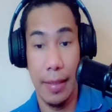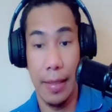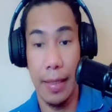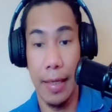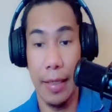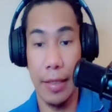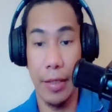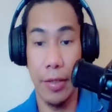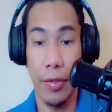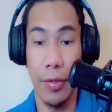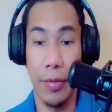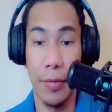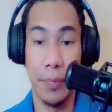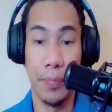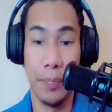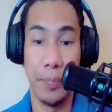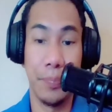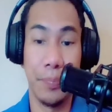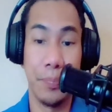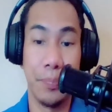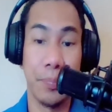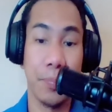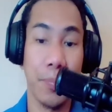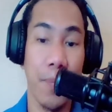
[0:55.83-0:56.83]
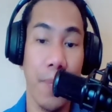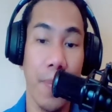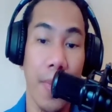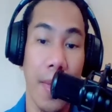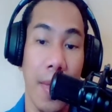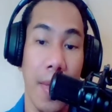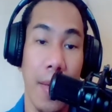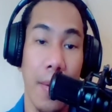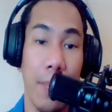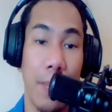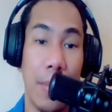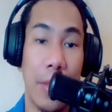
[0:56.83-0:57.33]
Ito,
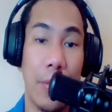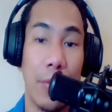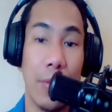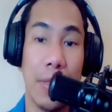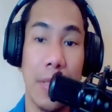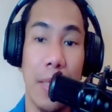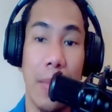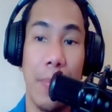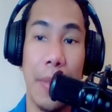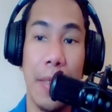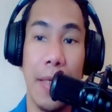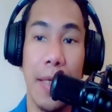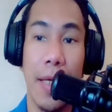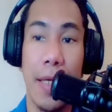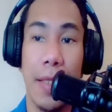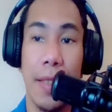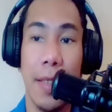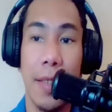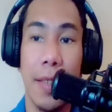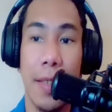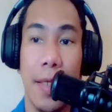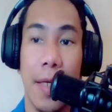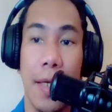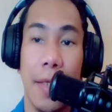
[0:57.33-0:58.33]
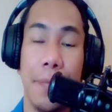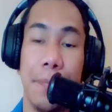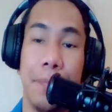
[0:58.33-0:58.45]
pag-usapan natin yan.